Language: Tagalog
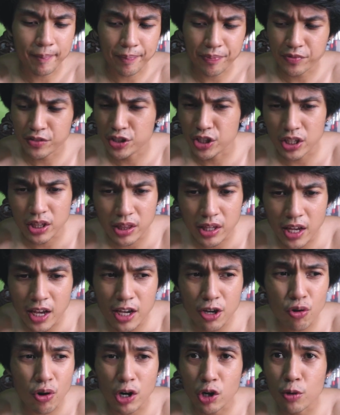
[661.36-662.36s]
cheat day,
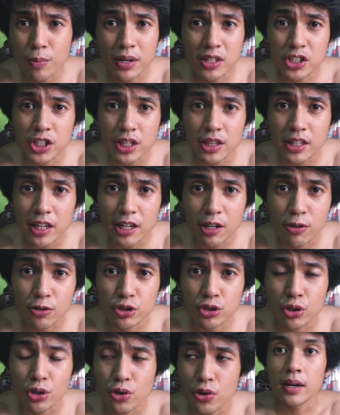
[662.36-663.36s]
kung ano mang cheat day na gusto
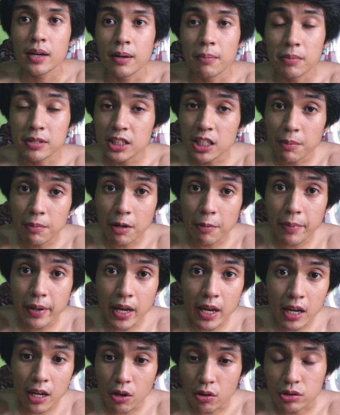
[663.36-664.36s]
nyo. Basta magbigay
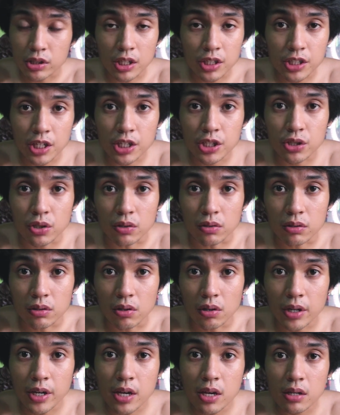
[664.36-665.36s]
kayo suggestion,
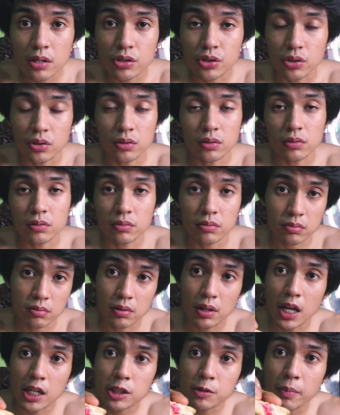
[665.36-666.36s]
okay? So,
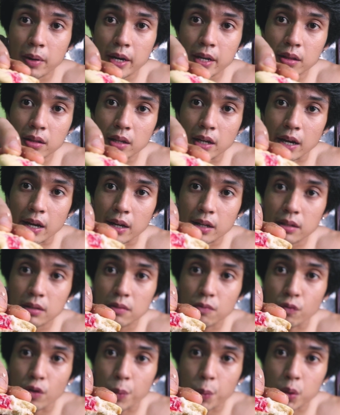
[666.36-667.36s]
last bite and we
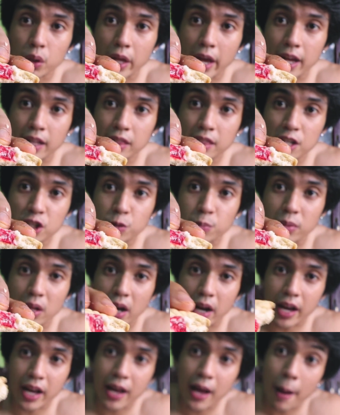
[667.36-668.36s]
will end this vlog.
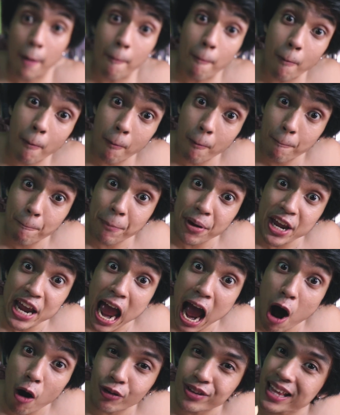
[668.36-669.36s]
Be
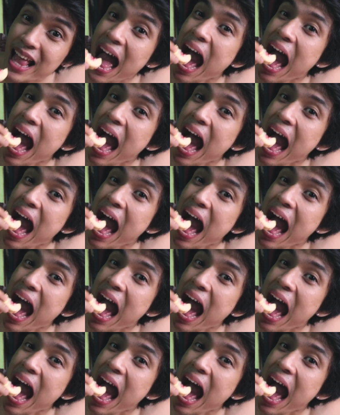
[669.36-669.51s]
out!